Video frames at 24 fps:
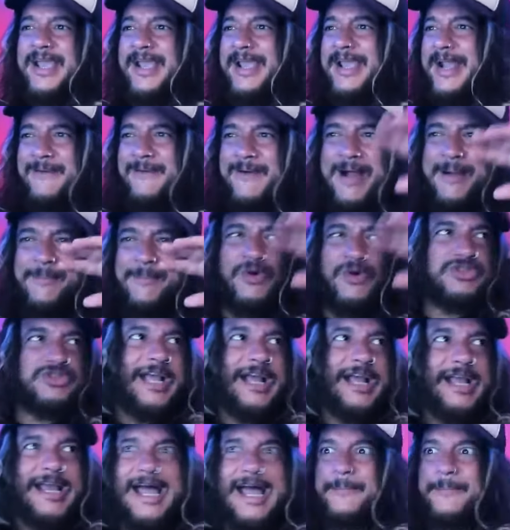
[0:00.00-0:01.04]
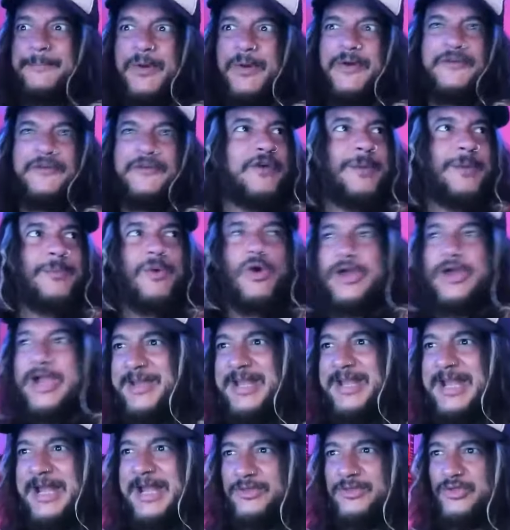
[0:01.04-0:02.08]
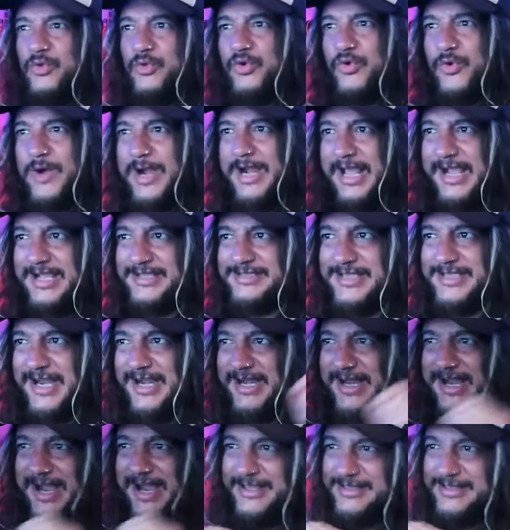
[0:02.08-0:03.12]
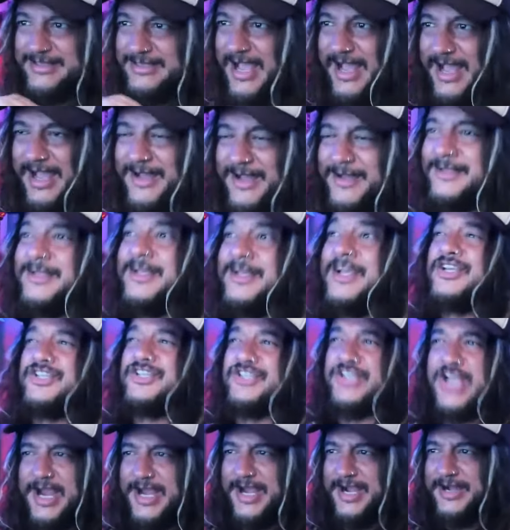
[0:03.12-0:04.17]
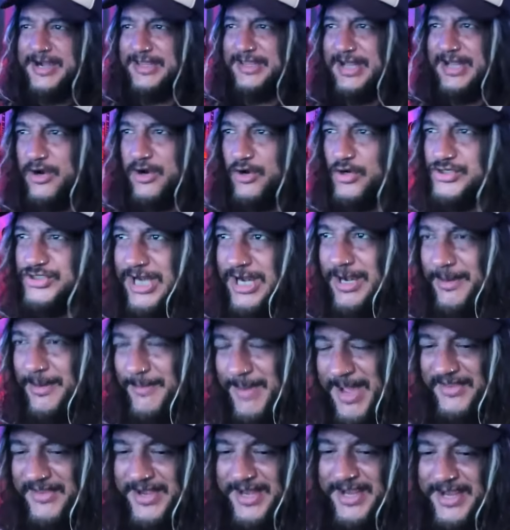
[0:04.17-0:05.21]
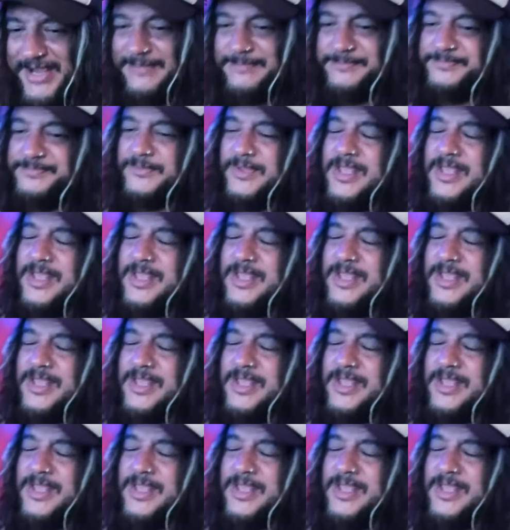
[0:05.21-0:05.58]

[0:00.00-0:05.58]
grabamos acá, después fuimos caminando a un lugar acá cerca que está Jacker de la Concha la Madre